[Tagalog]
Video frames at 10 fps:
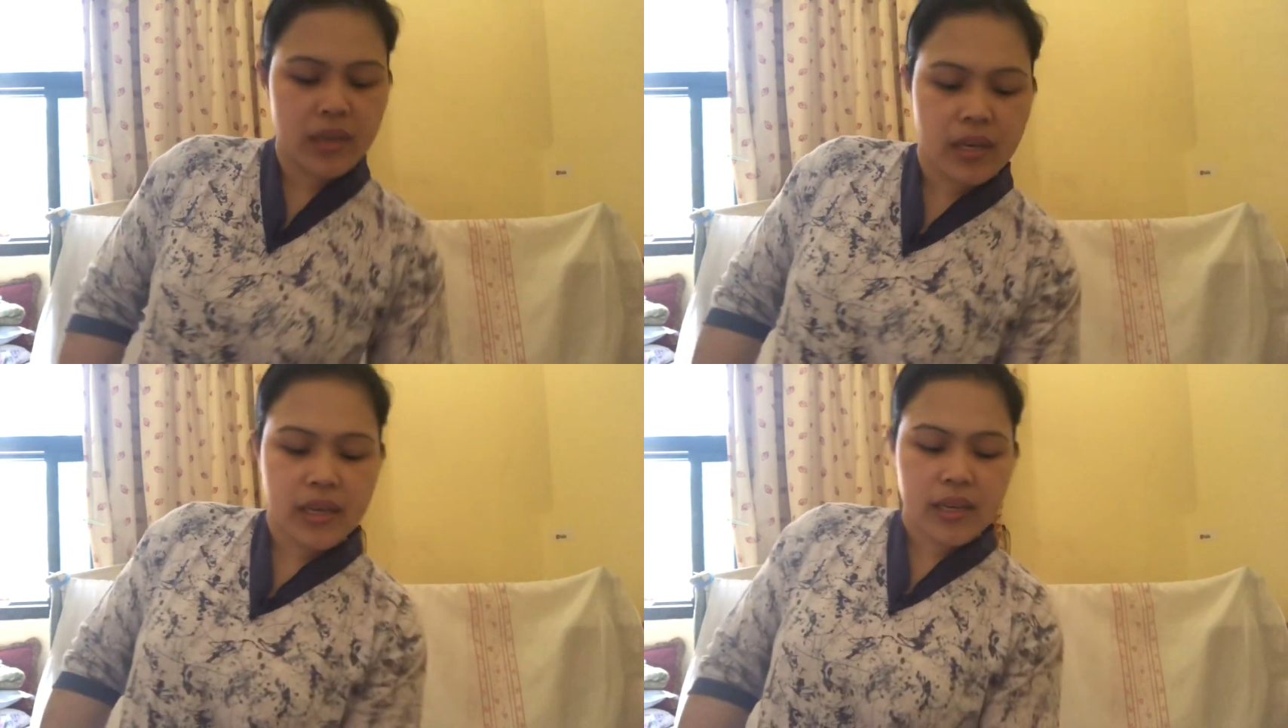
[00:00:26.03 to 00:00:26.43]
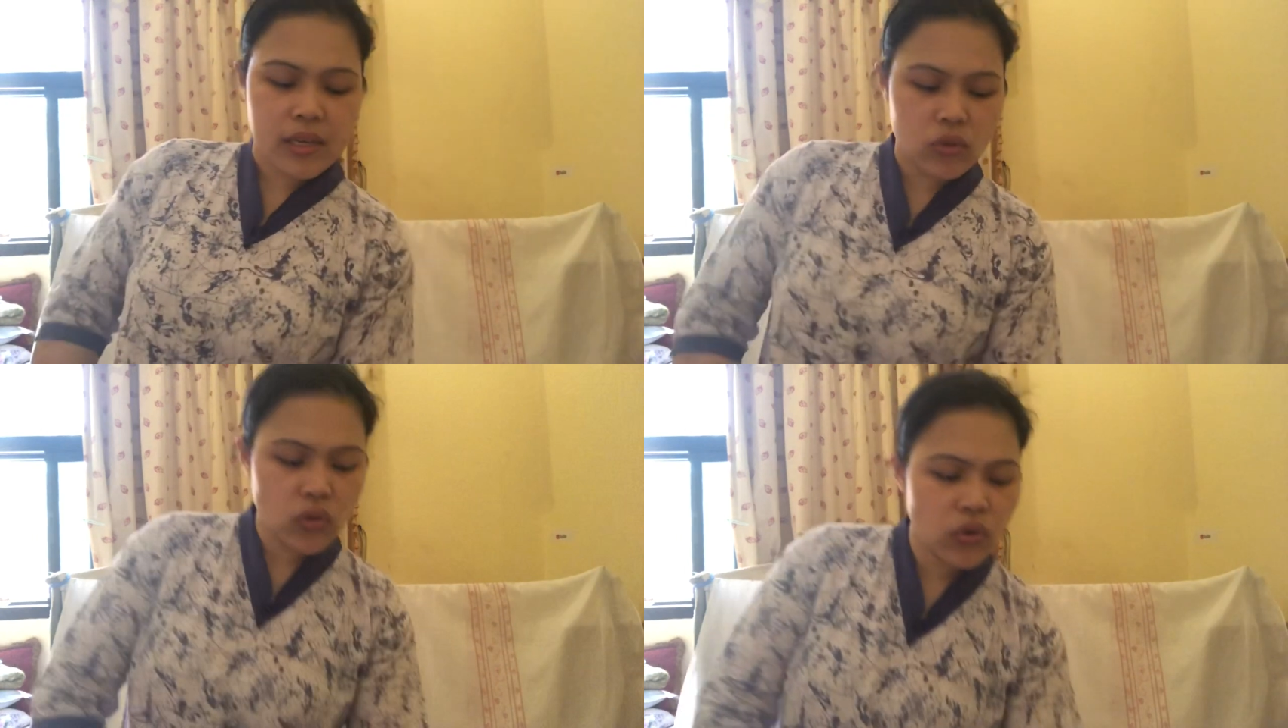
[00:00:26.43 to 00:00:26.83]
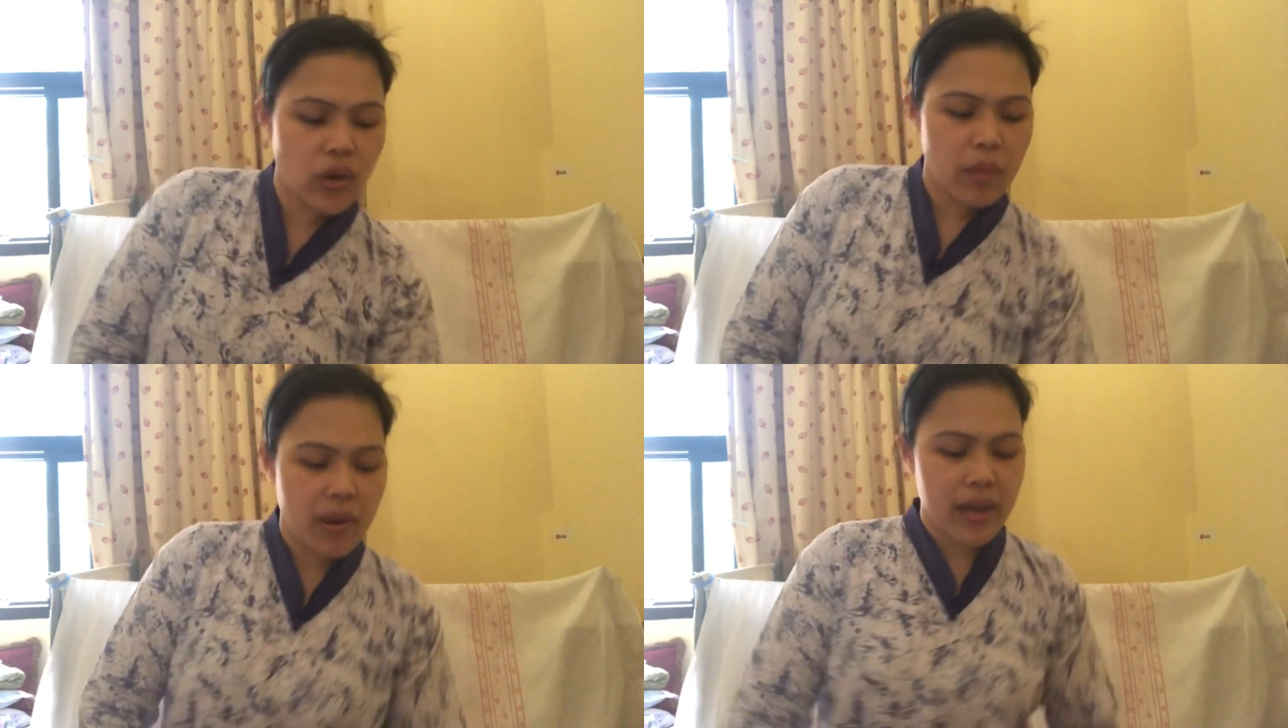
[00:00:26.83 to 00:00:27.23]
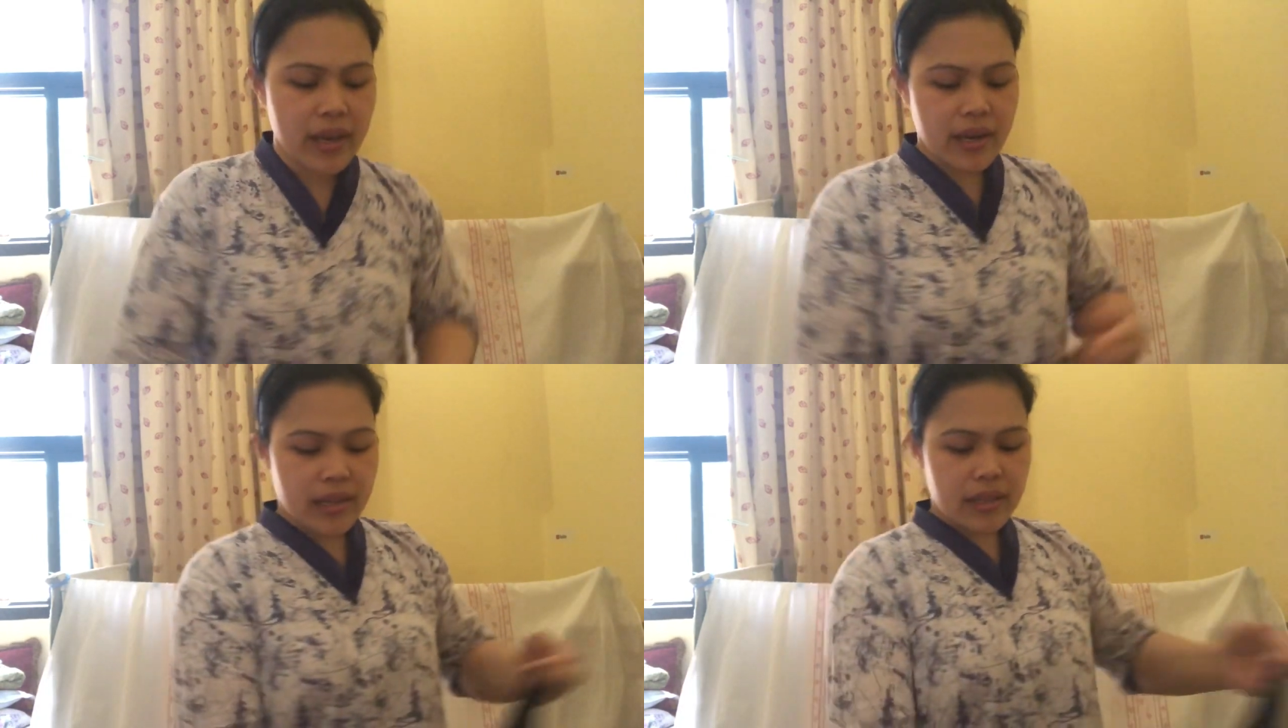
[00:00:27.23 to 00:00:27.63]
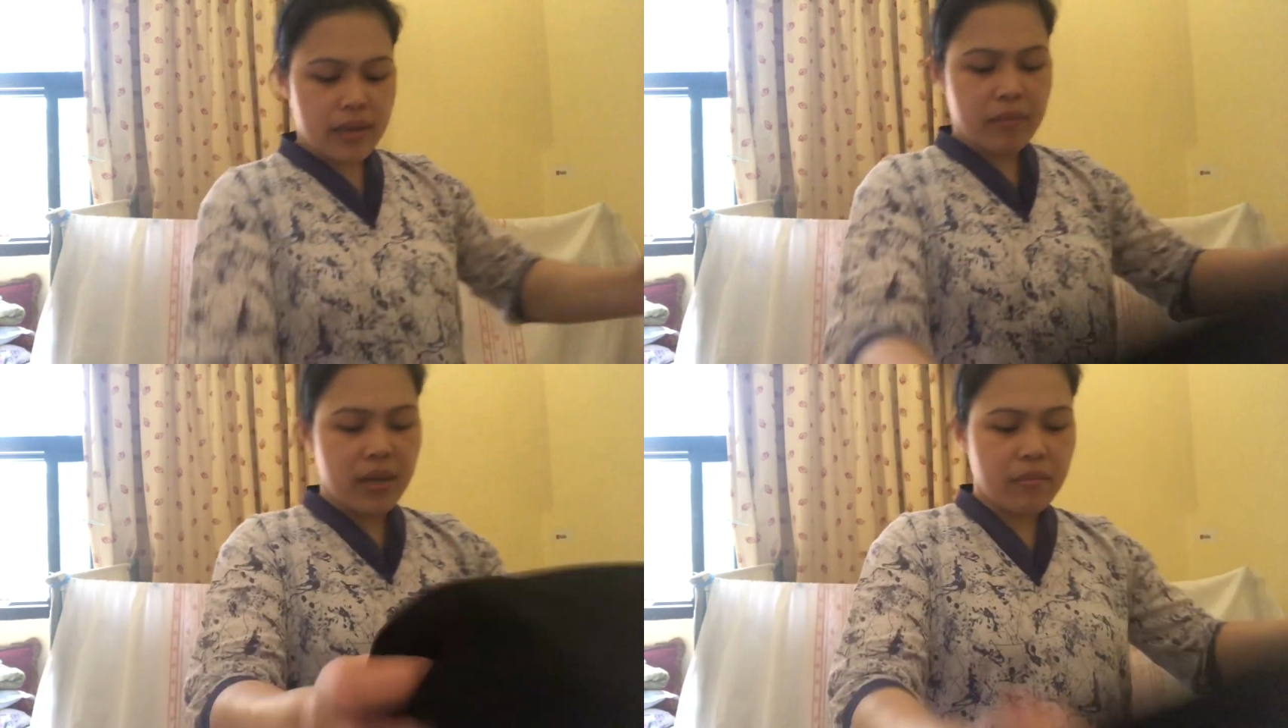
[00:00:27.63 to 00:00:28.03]
Ayan, ito yung abaya
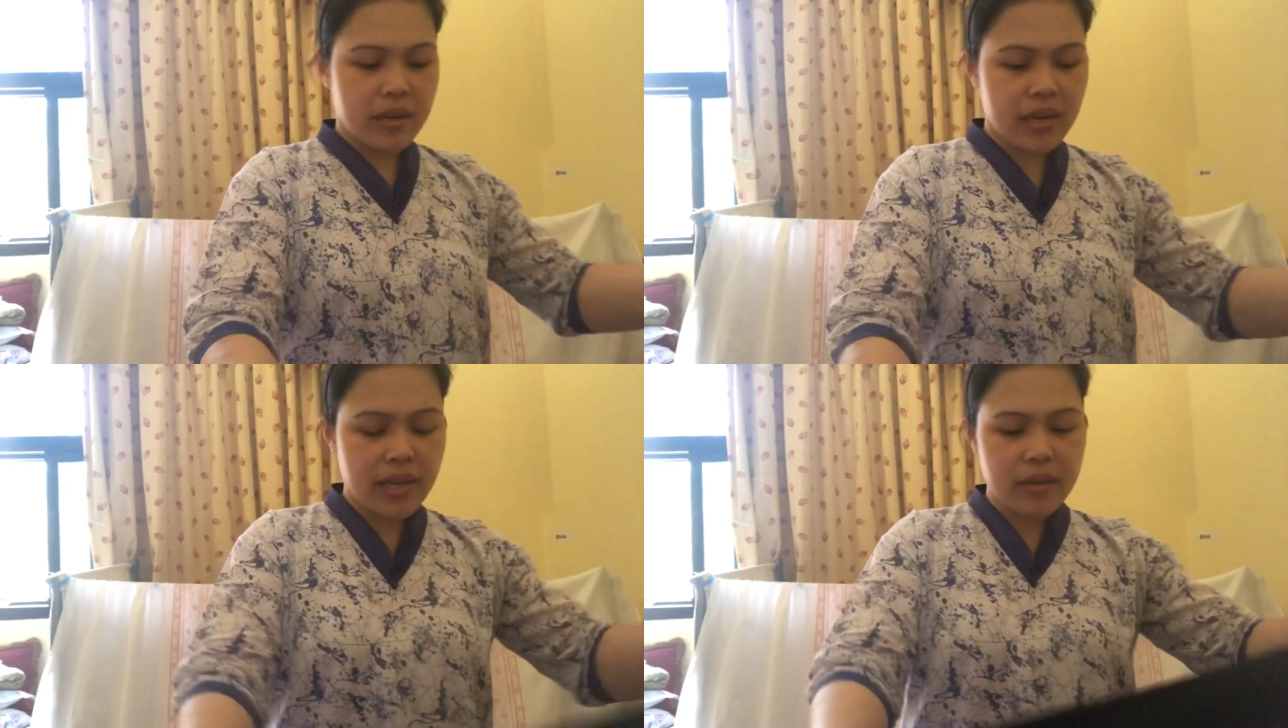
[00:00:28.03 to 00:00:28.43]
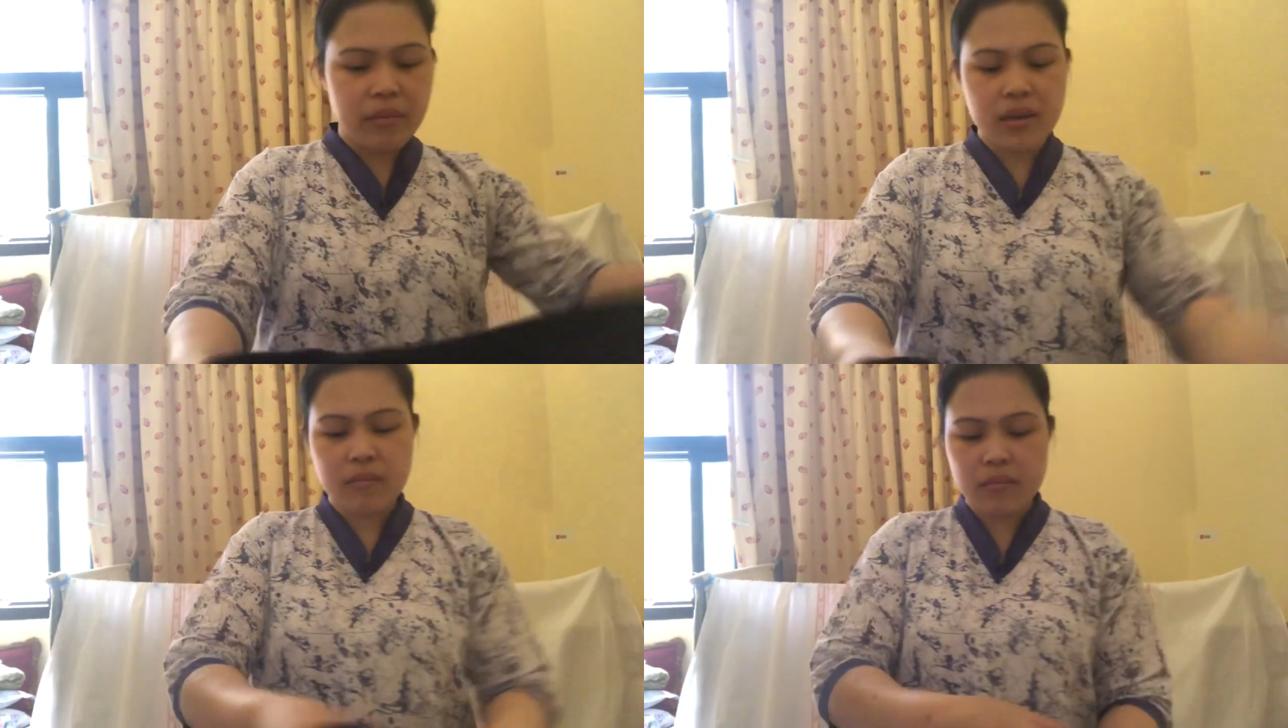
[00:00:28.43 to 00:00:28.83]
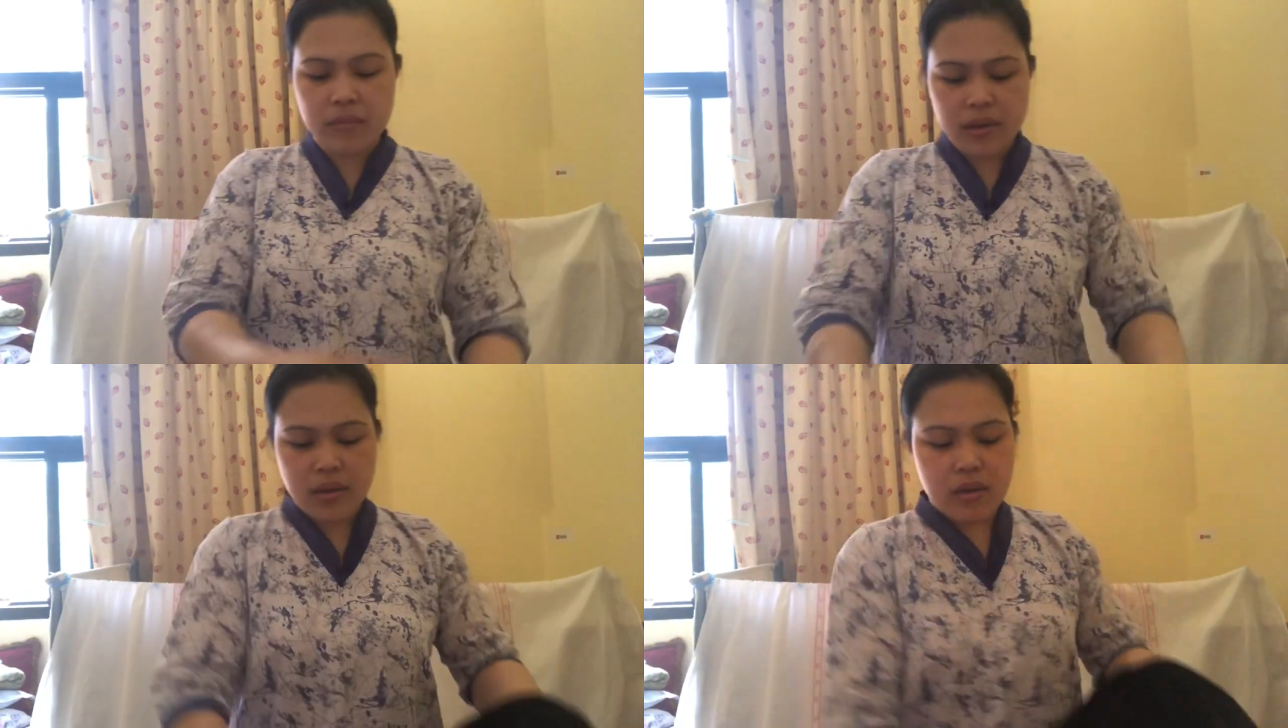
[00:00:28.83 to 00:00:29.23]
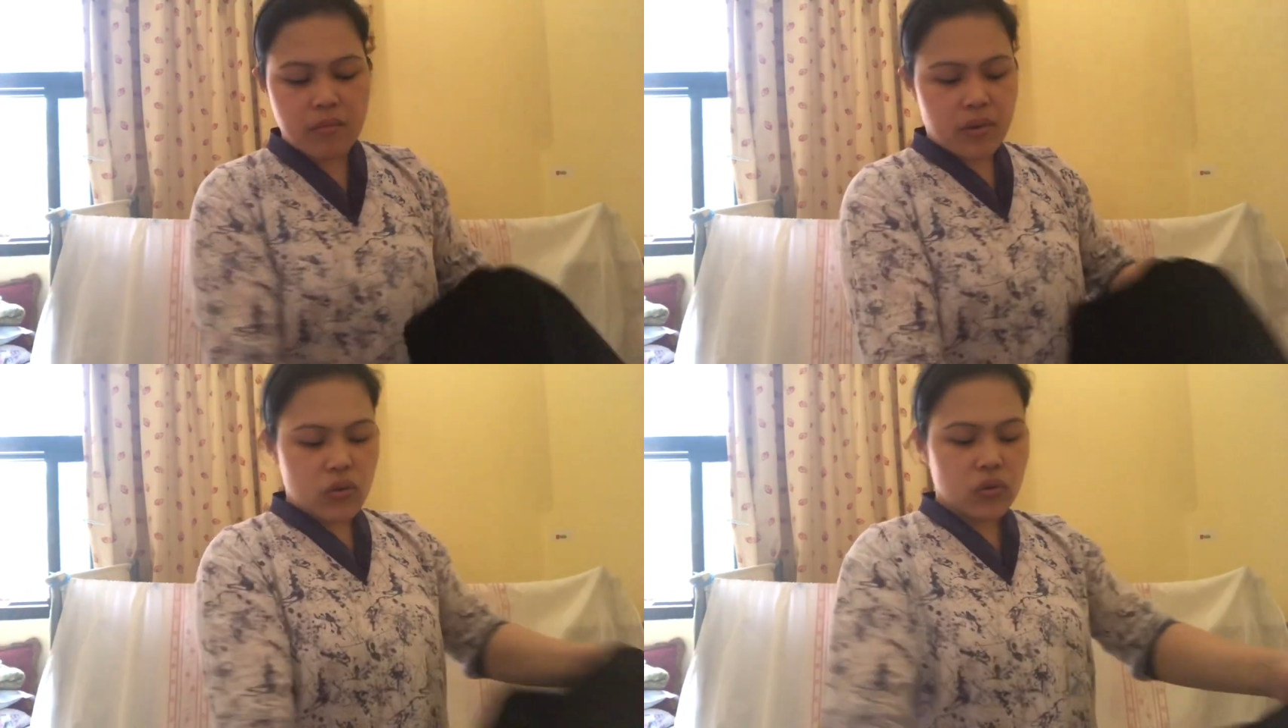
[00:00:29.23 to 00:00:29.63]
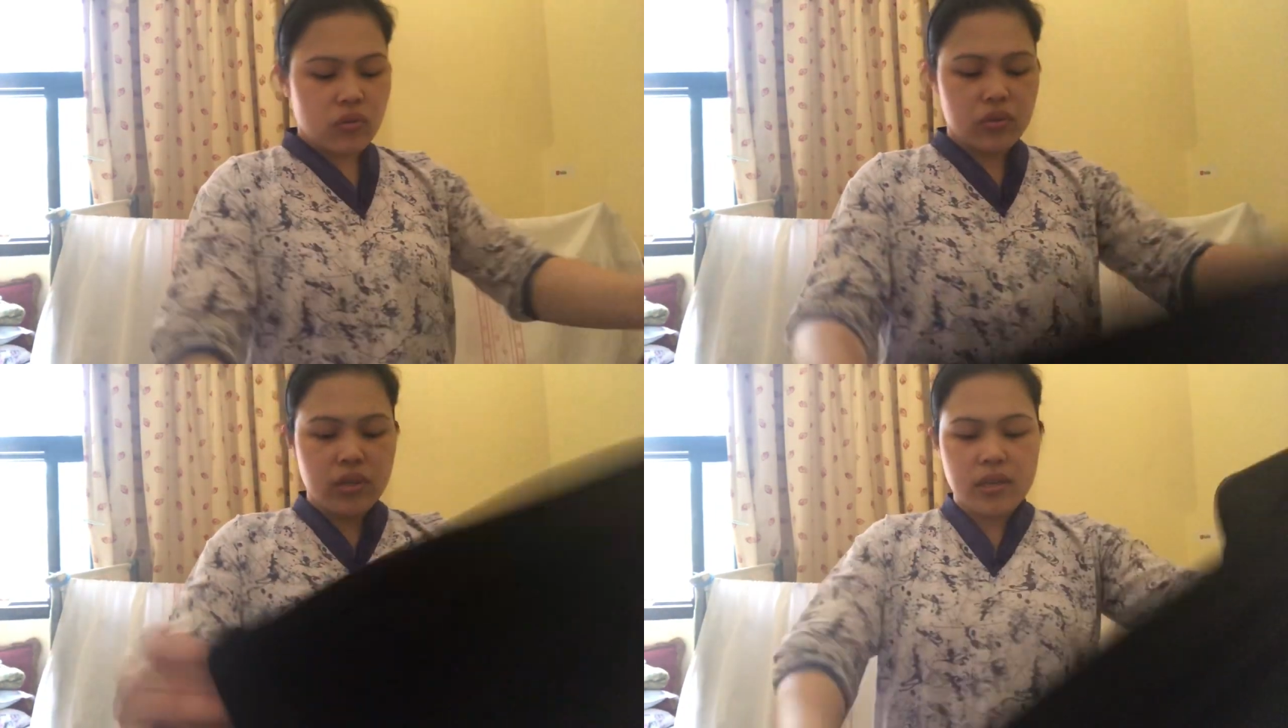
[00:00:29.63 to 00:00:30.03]
natin mga manay, mga manoy
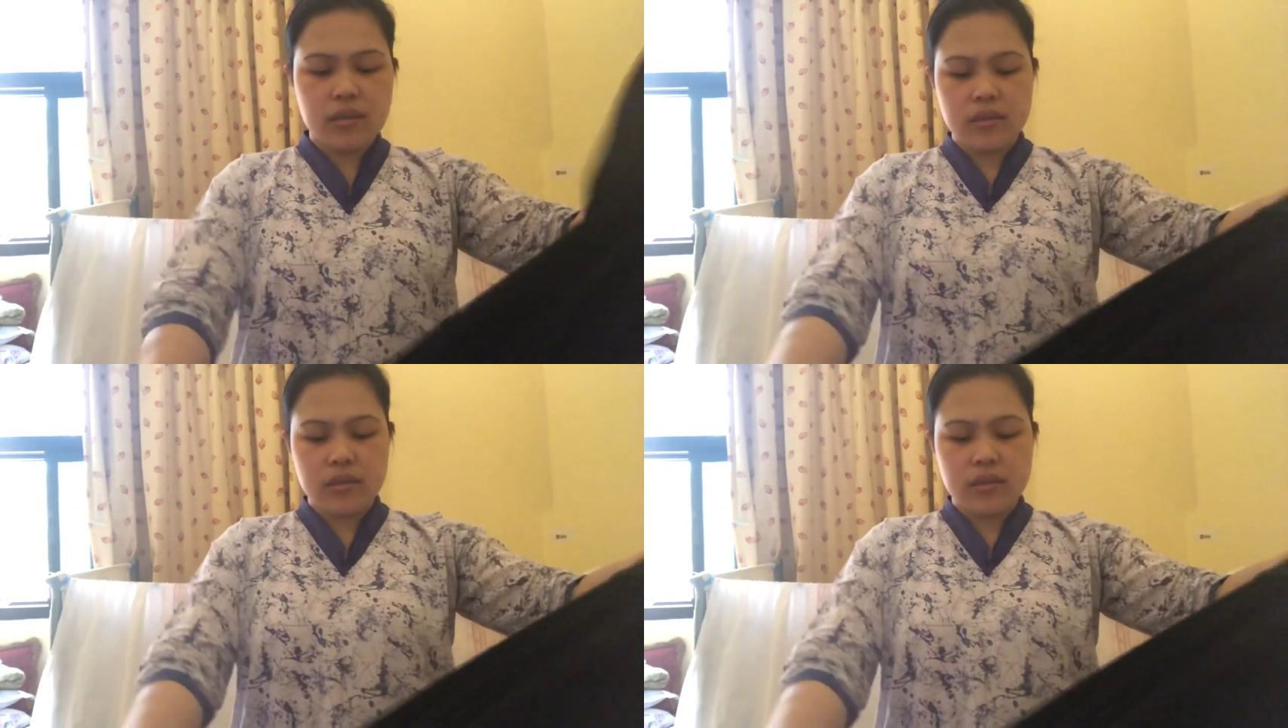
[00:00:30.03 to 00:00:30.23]
ko dyan.